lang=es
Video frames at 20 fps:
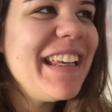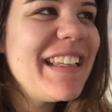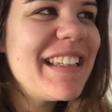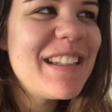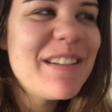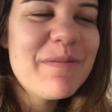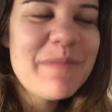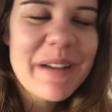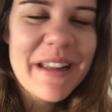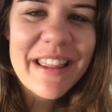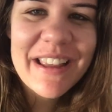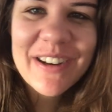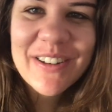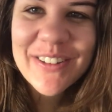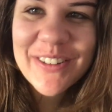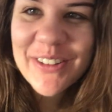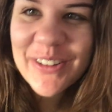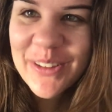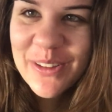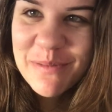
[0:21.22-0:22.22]
y siempre
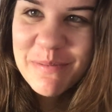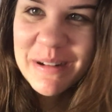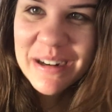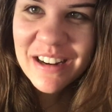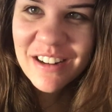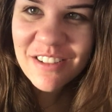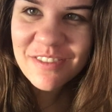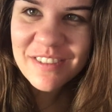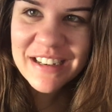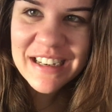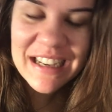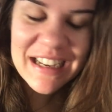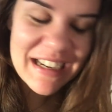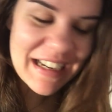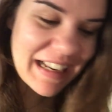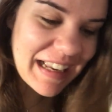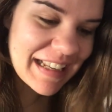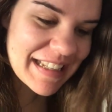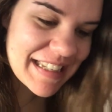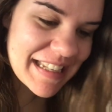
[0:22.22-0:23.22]
dejo todo para el final.
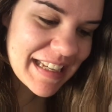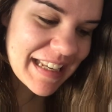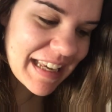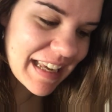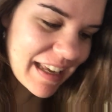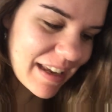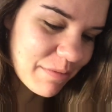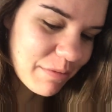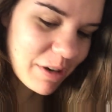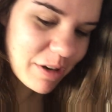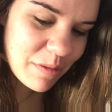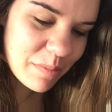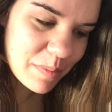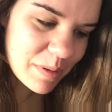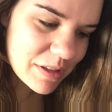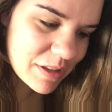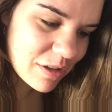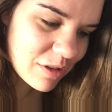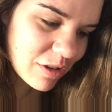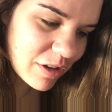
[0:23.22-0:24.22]
Así que bueno,
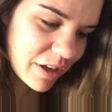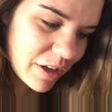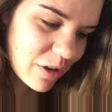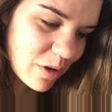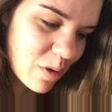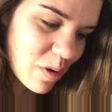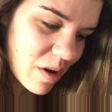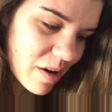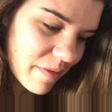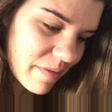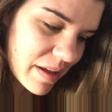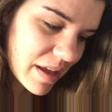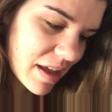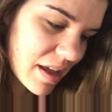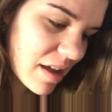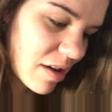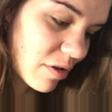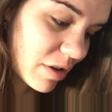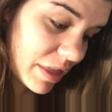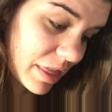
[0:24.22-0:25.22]
pues lo que yo
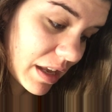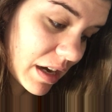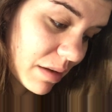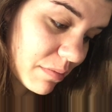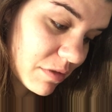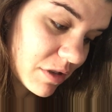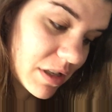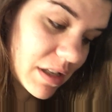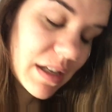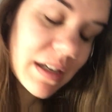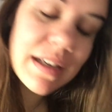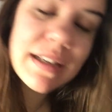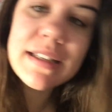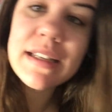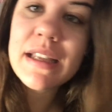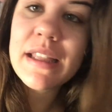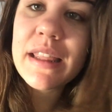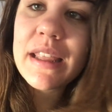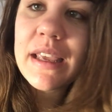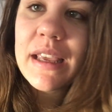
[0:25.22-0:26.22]
había... Hoy cenamos en
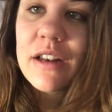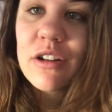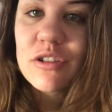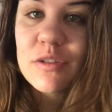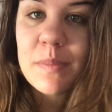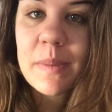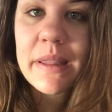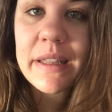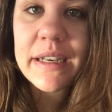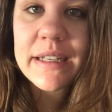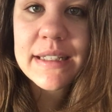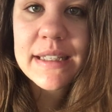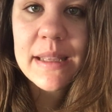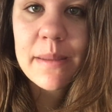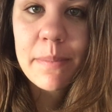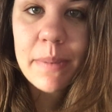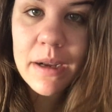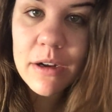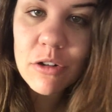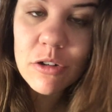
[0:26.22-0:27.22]
casa de los padres de
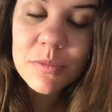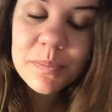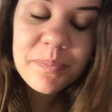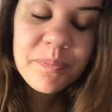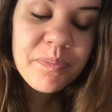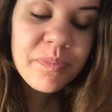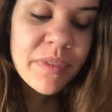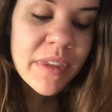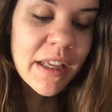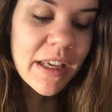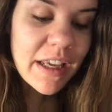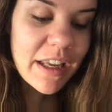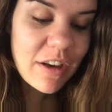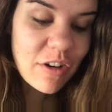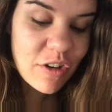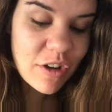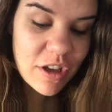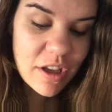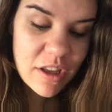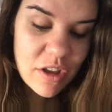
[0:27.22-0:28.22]
Paco y
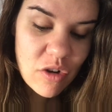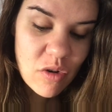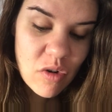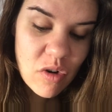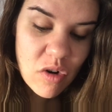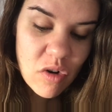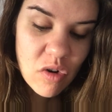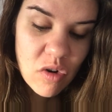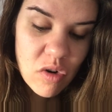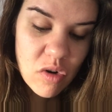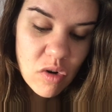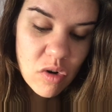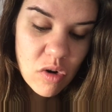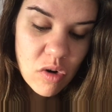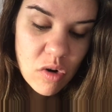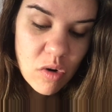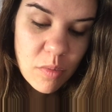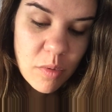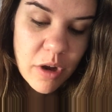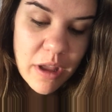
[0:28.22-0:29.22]
lo que
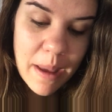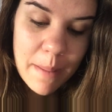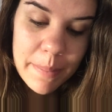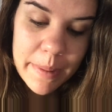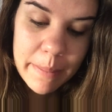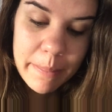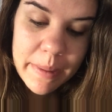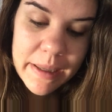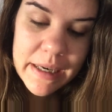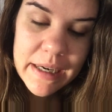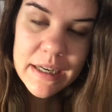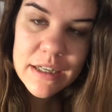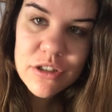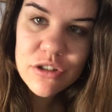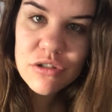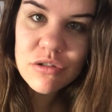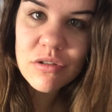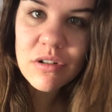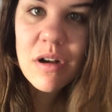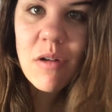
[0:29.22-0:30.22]
yo voy a preparar
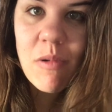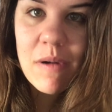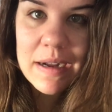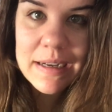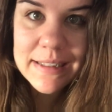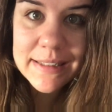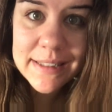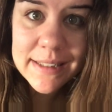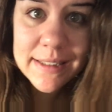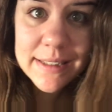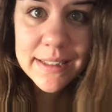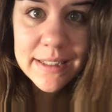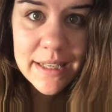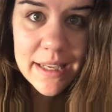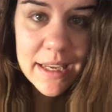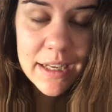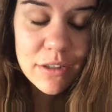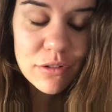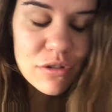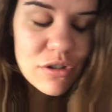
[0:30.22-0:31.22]
son aguacates
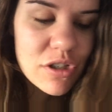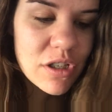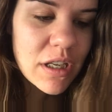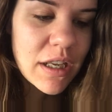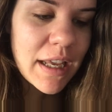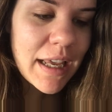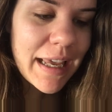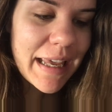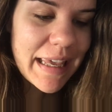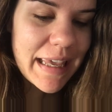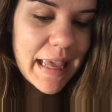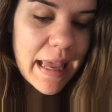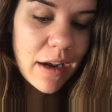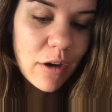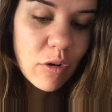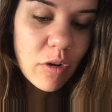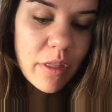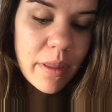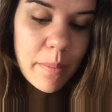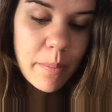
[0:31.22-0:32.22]
rellenos y
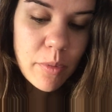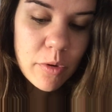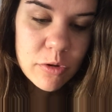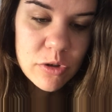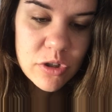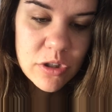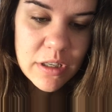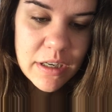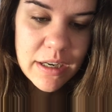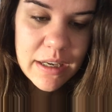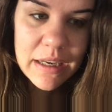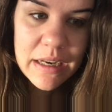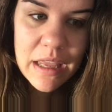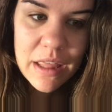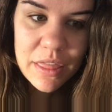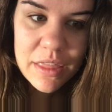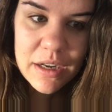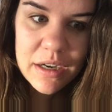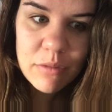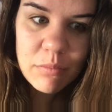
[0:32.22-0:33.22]
algo de postre. Quería
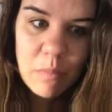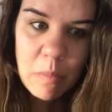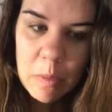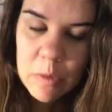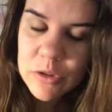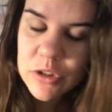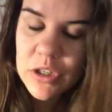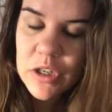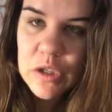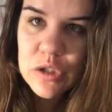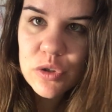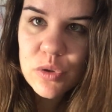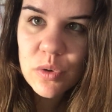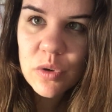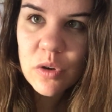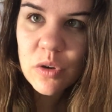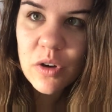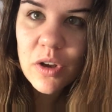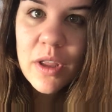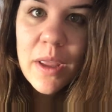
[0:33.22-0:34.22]
hacer un postre
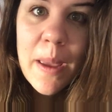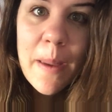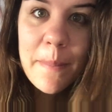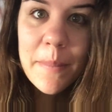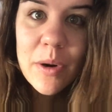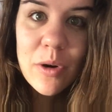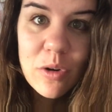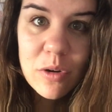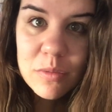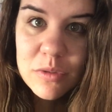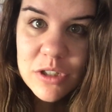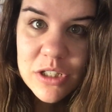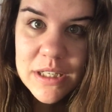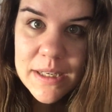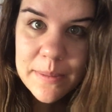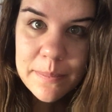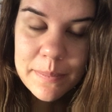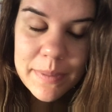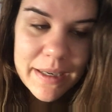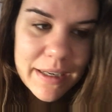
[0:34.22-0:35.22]
chulo. Pero como
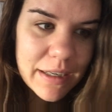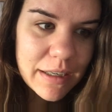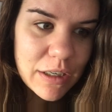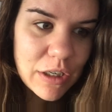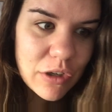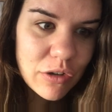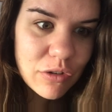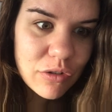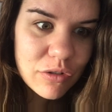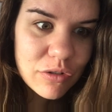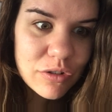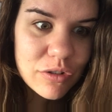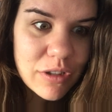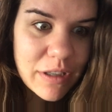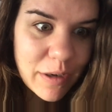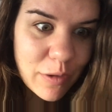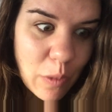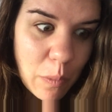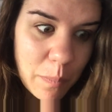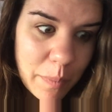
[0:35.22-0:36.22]
siempre, no
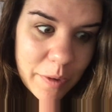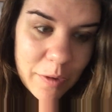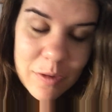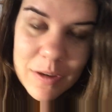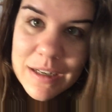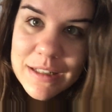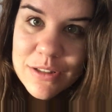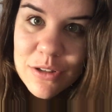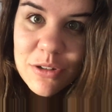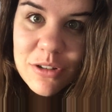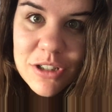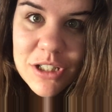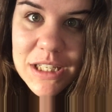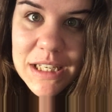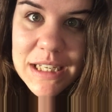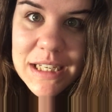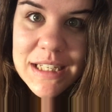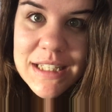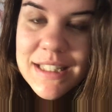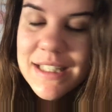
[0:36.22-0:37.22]
he comprado las
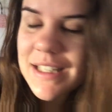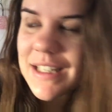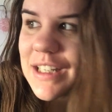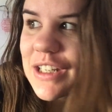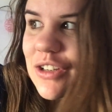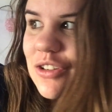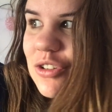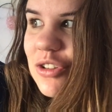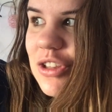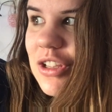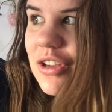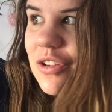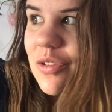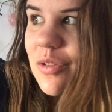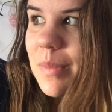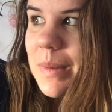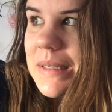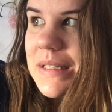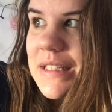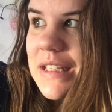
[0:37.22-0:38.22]
cosas, no
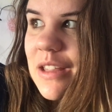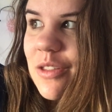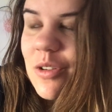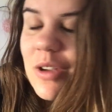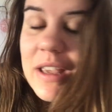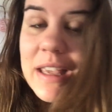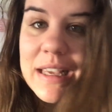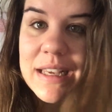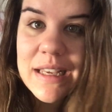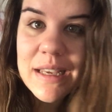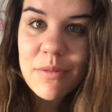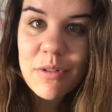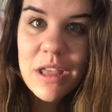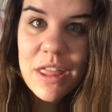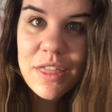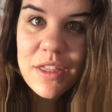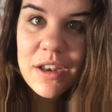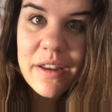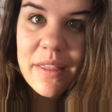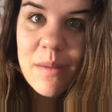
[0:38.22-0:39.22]
tengo pensado qué voy a
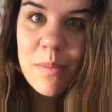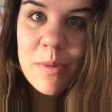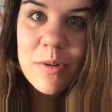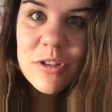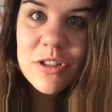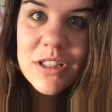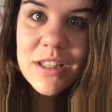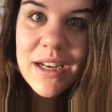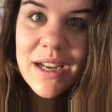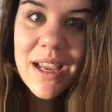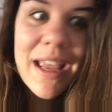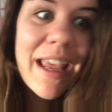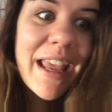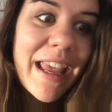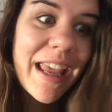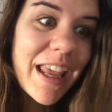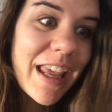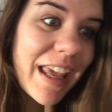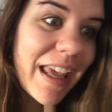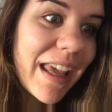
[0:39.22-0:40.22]
hacer de postre
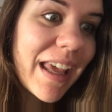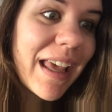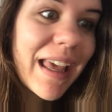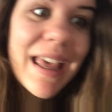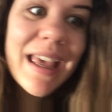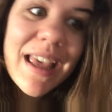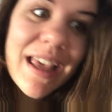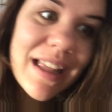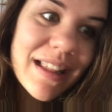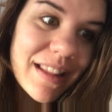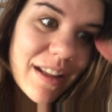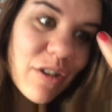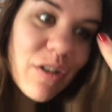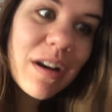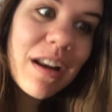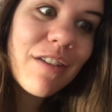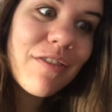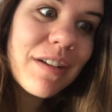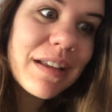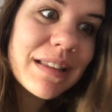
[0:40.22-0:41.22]
y eh, tengo
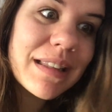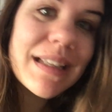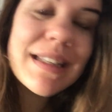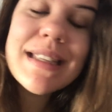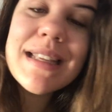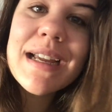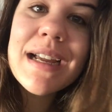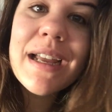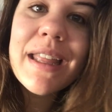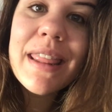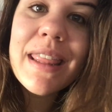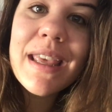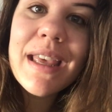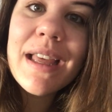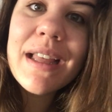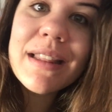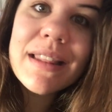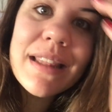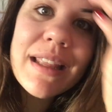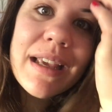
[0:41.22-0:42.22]
la fantástica
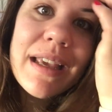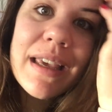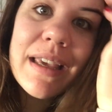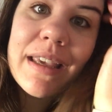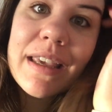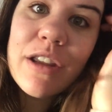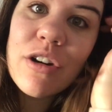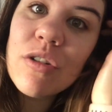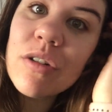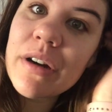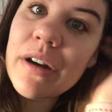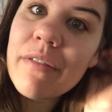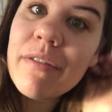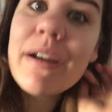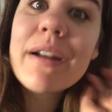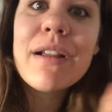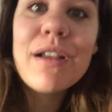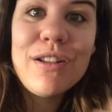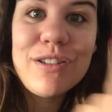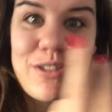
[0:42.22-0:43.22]
idea de que quiero
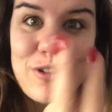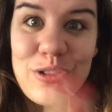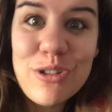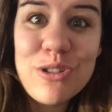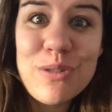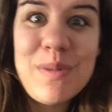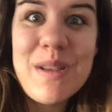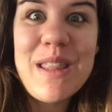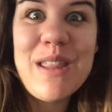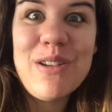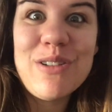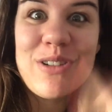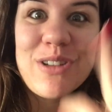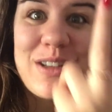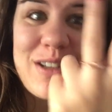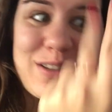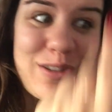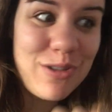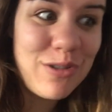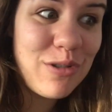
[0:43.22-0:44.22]
grabar dos vídeos.
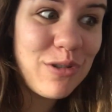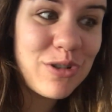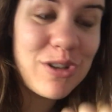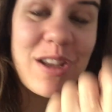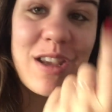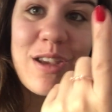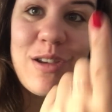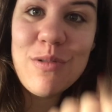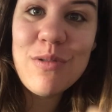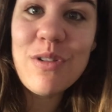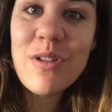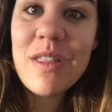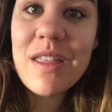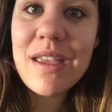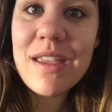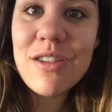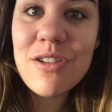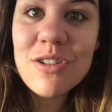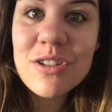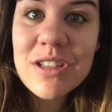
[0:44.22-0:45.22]
Dos. Y uno
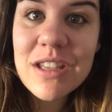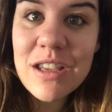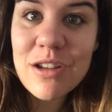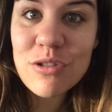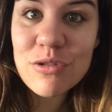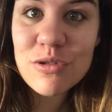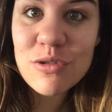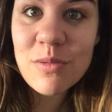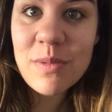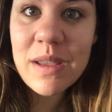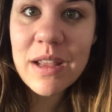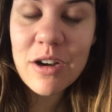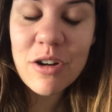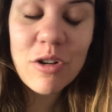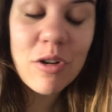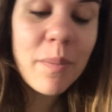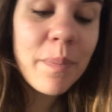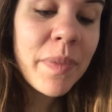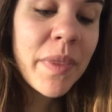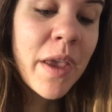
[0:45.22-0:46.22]
de ellos quiero
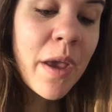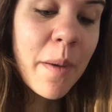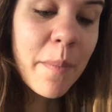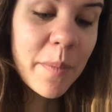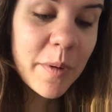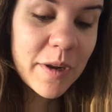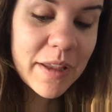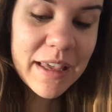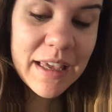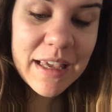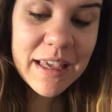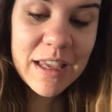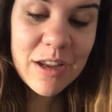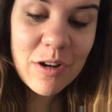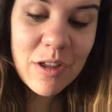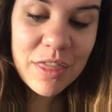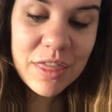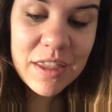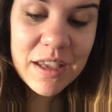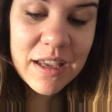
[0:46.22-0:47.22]
subirlo porque
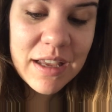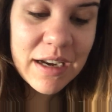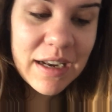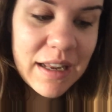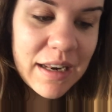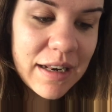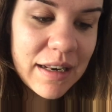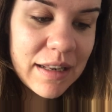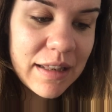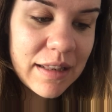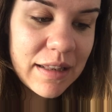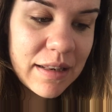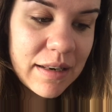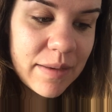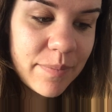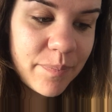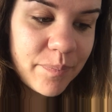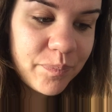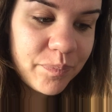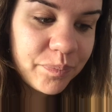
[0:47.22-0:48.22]
quiero hacer
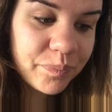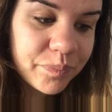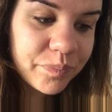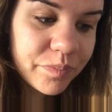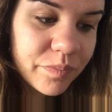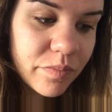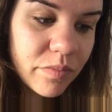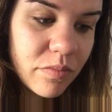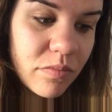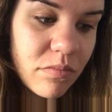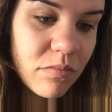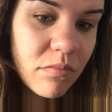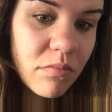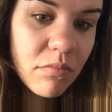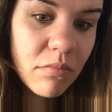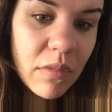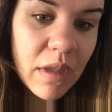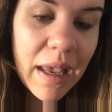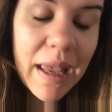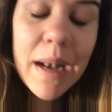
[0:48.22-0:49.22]
el
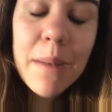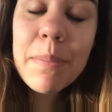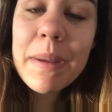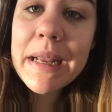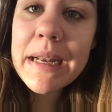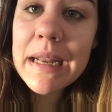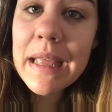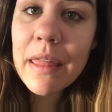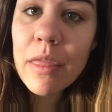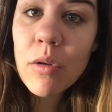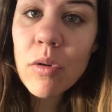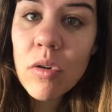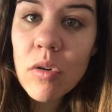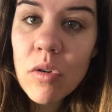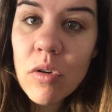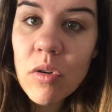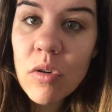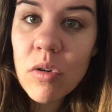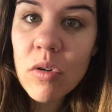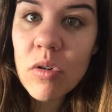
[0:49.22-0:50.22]
el
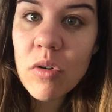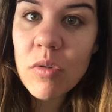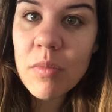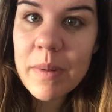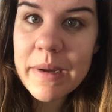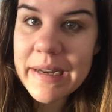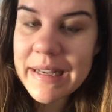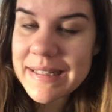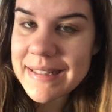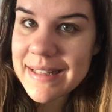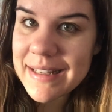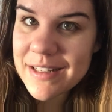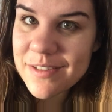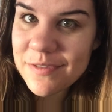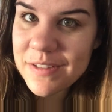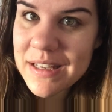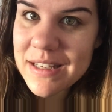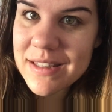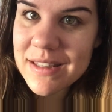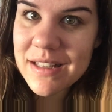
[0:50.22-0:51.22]
peinado para estas
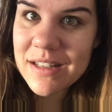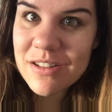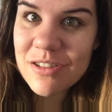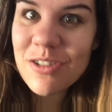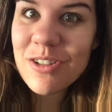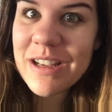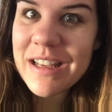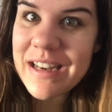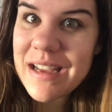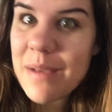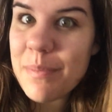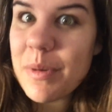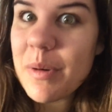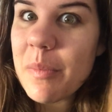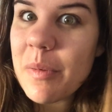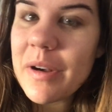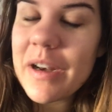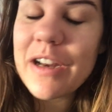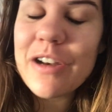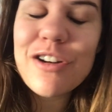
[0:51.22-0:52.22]
fiestas, ¿no? Quería
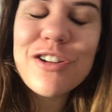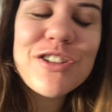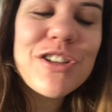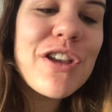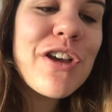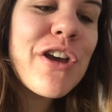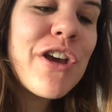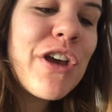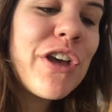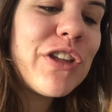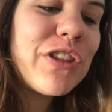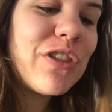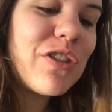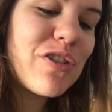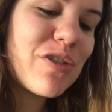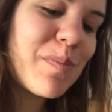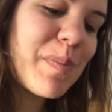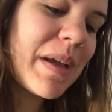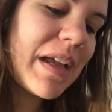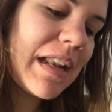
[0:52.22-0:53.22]
proponeros
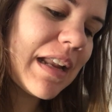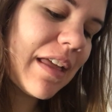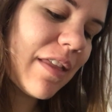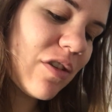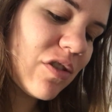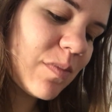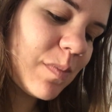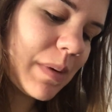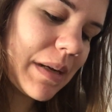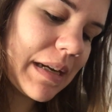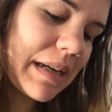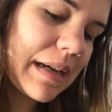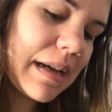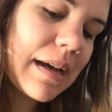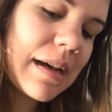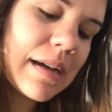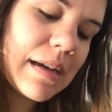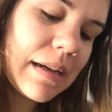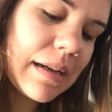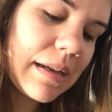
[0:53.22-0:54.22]
dos peinados
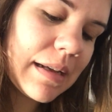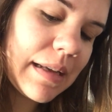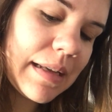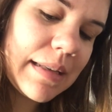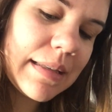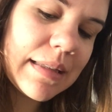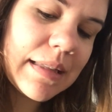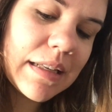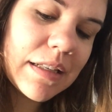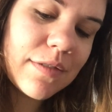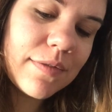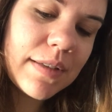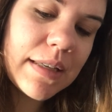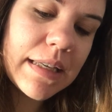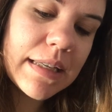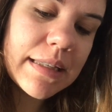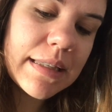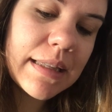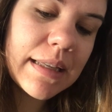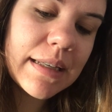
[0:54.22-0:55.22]
para estas
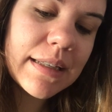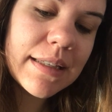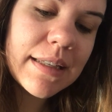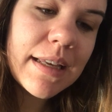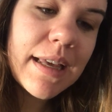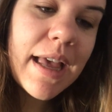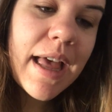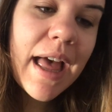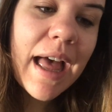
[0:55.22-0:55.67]
fiestas.